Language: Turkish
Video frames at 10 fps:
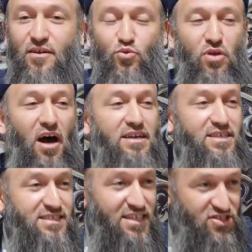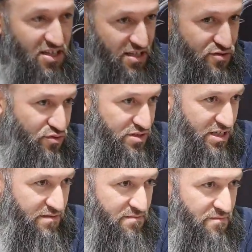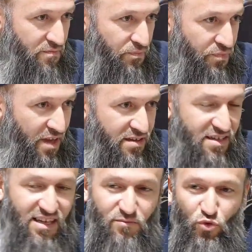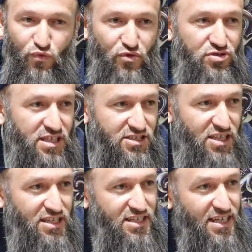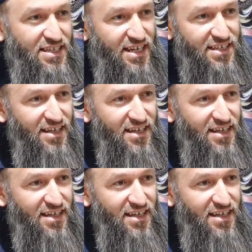Ulan hangi seni cennete sokacak? Deden müftüyse cennete girer.